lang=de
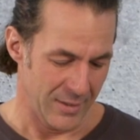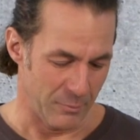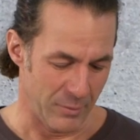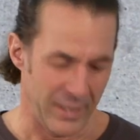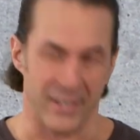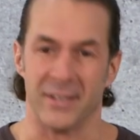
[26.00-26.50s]

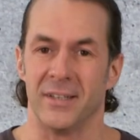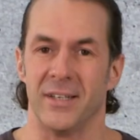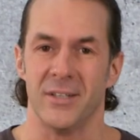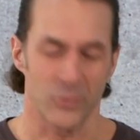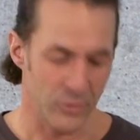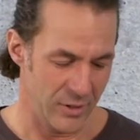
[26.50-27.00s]
Mein
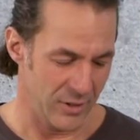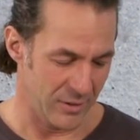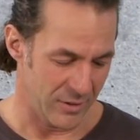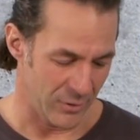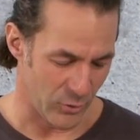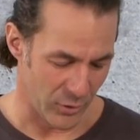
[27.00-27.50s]

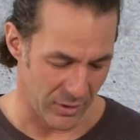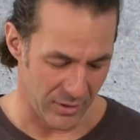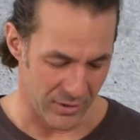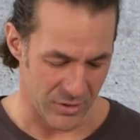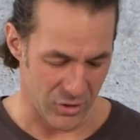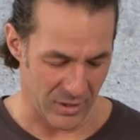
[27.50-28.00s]
Intro-Tierchen heute
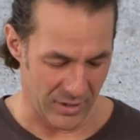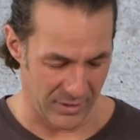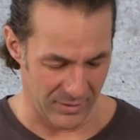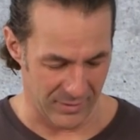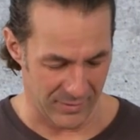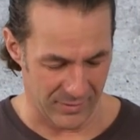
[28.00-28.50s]
ist
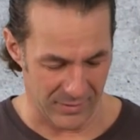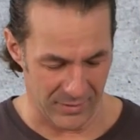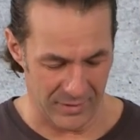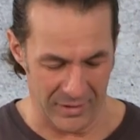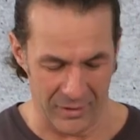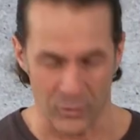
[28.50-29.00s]
ein
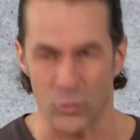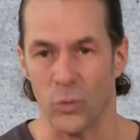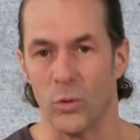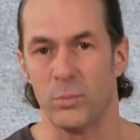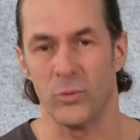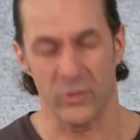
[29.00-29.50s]

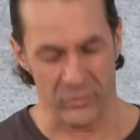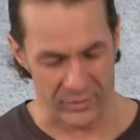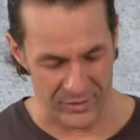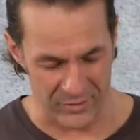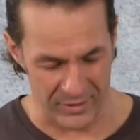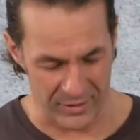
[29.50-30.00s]
Skinkopus
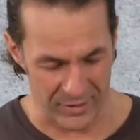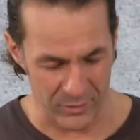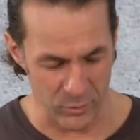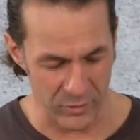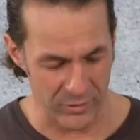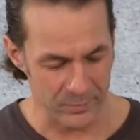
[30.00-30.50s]

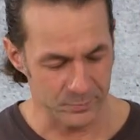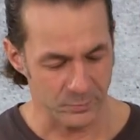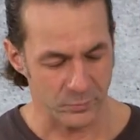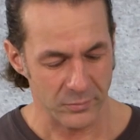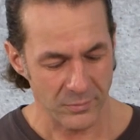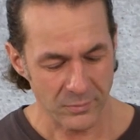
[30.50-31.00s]
fasciatus.
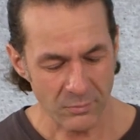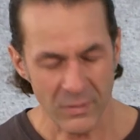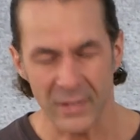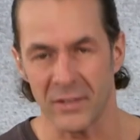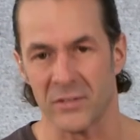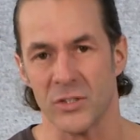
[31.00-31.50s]

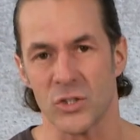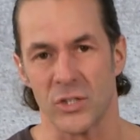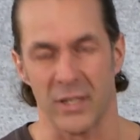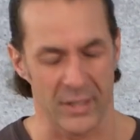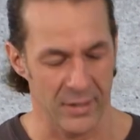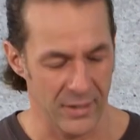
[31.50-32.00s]
Das ist
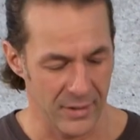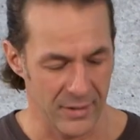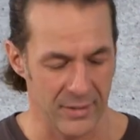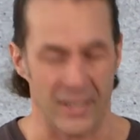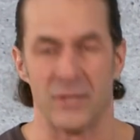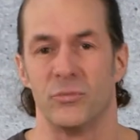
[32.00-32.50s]
eine
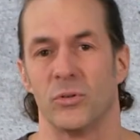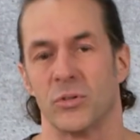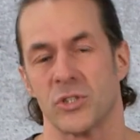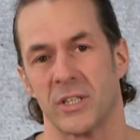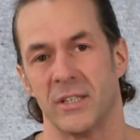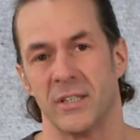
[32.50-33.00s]
in
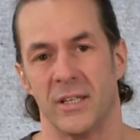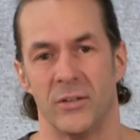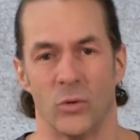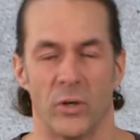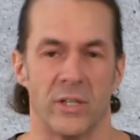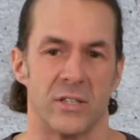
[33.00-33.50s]

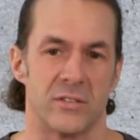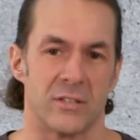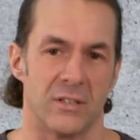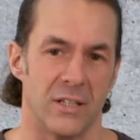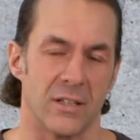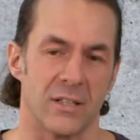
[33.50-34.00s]
Anführungsstrichen neue
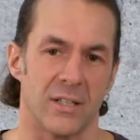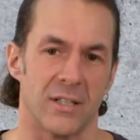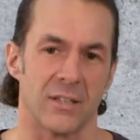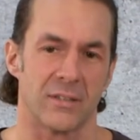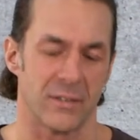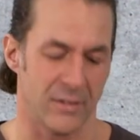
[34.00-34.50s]

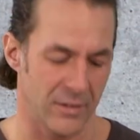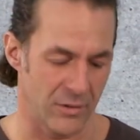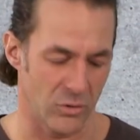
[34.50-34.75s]
Skinkart, äh,